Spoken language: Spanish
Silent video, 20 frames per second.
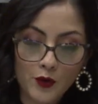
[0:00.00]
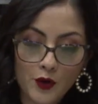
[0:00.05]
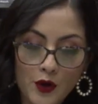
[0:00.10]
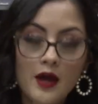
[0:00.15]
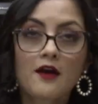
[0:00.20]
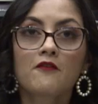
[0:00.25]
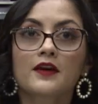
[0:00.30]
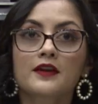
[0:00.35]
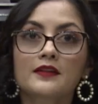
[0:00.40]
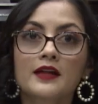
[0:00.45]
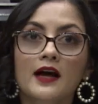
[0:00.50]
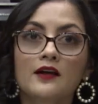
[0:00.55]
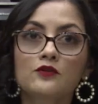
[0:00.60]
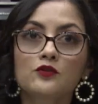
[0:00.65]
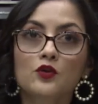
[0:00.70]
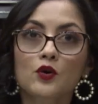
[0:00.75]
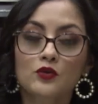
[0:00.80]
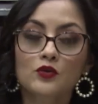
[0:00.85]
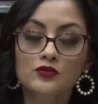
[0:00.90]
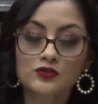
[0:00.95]

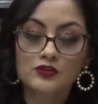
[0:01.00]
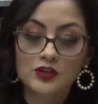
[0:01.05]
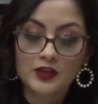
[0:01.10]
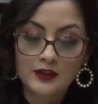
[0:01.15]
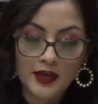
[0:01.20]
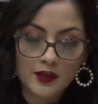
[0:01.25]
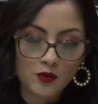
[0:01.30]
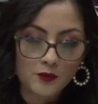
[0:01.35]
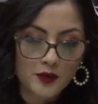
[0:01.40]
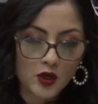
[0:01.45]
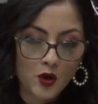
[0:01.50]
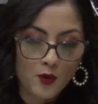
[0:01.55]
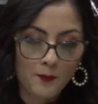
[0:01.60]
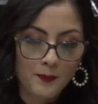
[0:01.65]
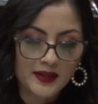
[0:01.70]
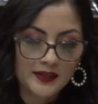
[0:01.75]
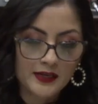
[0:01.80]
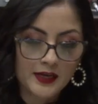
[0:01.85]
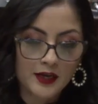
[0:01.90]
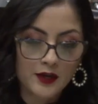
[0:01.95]
Fernando Cedeño, mi
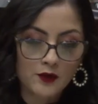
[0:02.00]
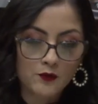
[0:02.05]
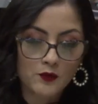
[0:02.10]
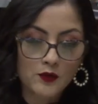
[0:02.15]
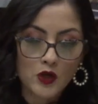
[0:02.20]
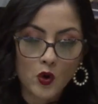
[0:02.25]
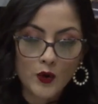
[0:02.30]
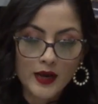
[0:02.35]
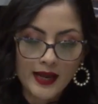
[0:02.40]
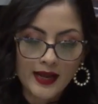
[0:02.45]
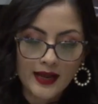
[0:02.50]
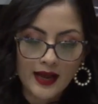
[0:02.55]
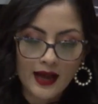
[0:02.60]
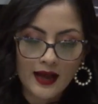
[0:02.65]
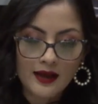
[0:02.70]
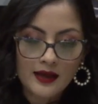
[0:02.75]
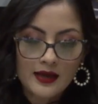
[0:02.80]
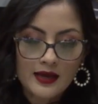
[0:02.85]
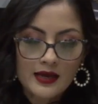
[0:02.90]
compañero y colega,